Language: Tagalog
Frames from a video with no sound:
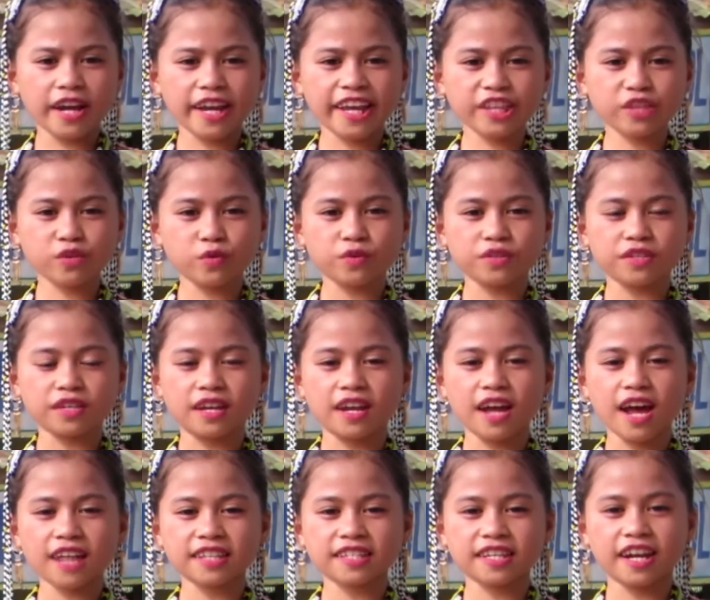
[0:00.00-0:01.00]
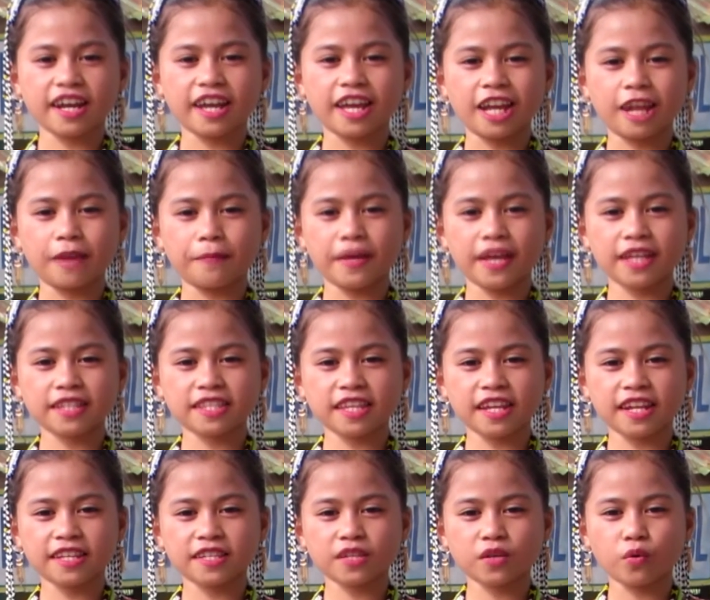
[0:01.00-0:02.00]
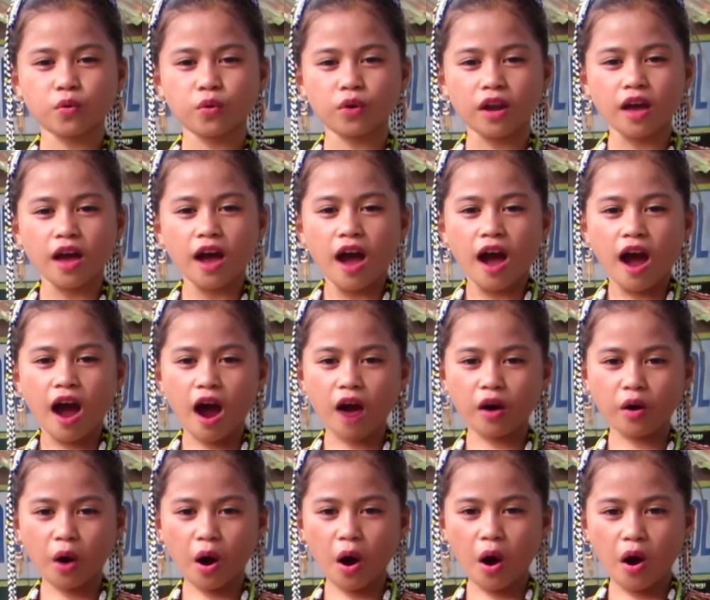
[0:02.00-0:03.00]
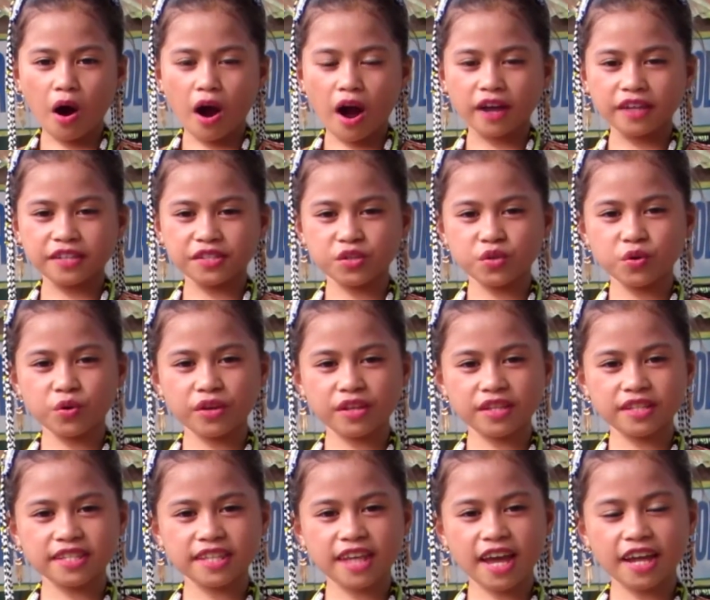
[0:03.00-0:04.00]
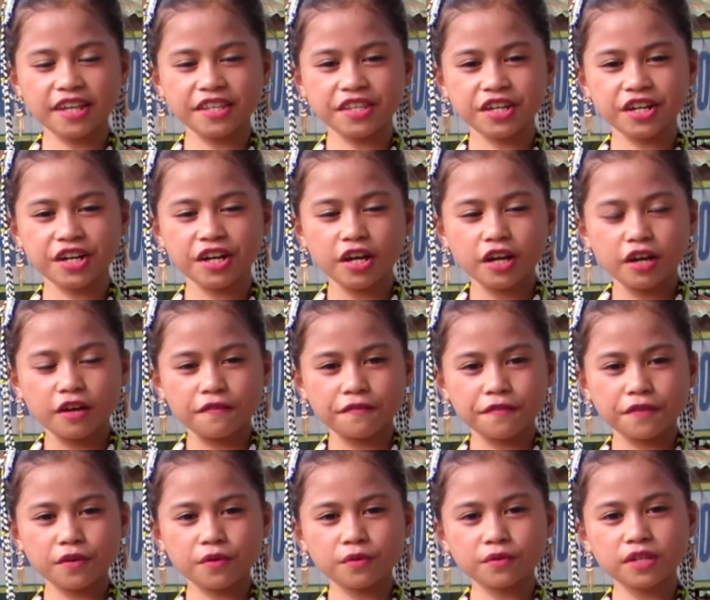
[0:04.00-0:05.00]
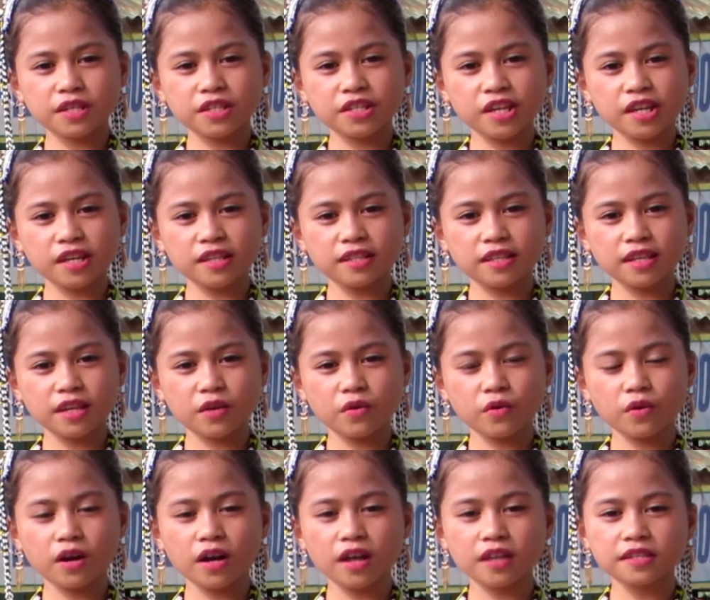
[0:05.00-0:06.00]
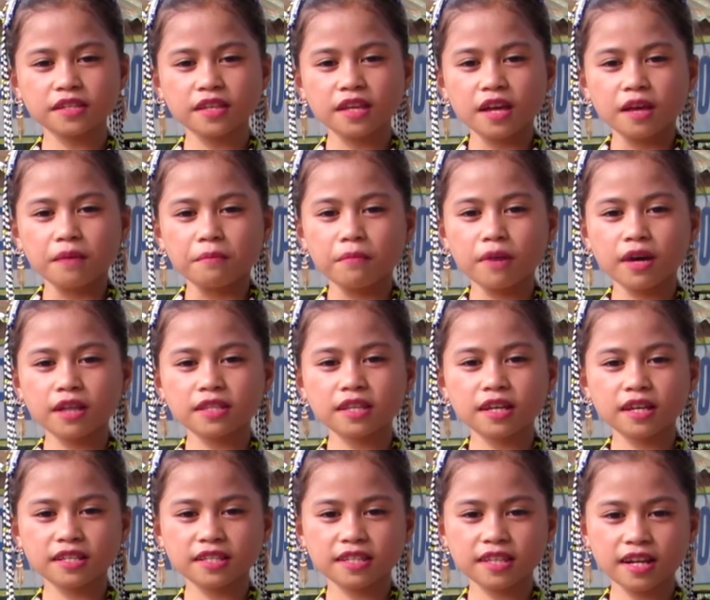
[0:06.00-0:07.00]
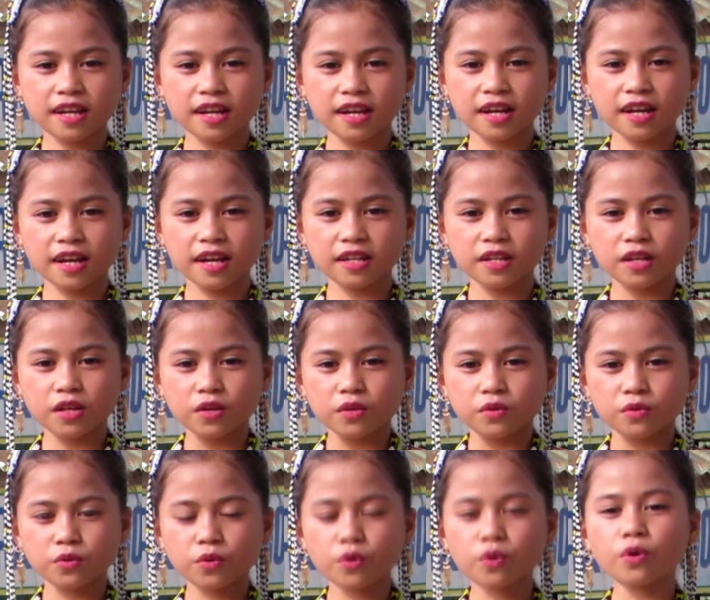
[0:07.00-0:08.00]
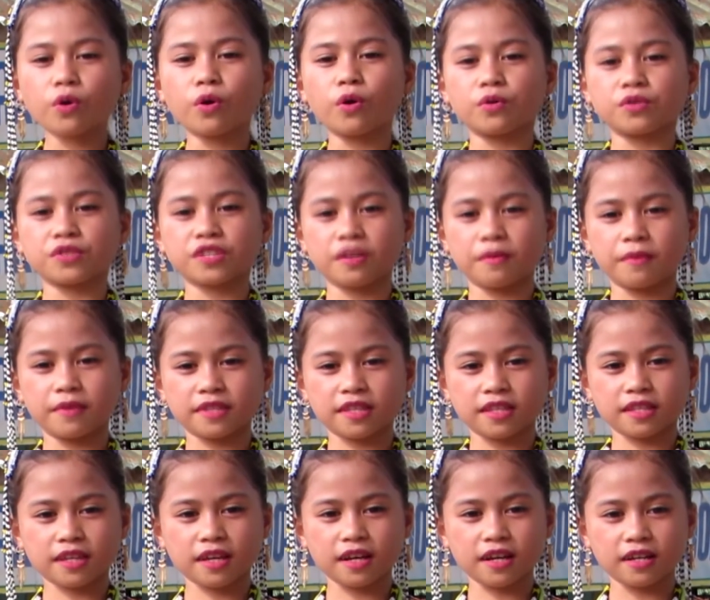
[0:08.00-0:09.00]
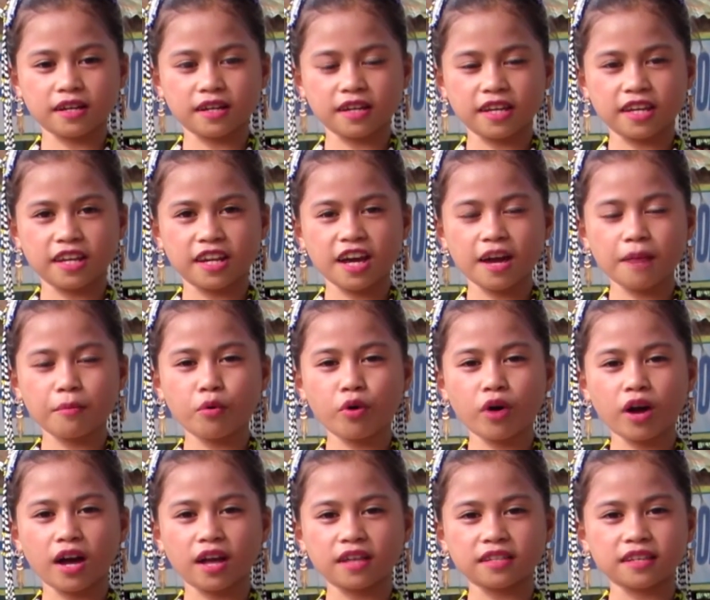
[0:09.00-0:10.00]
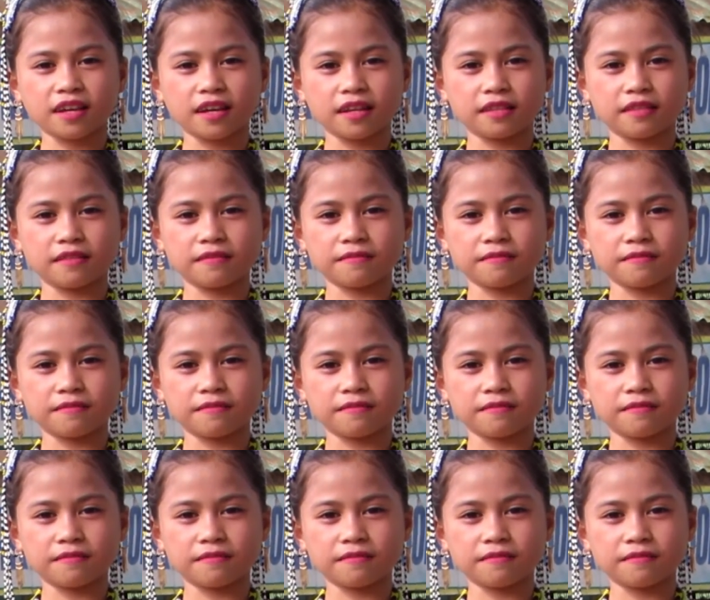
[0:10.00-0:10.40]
rito sa Lasang Elementary School, ako ang inyong insider Fiona Jane T. Lucas, Batang Sarangan, tungo sa matatag na kinabukasan.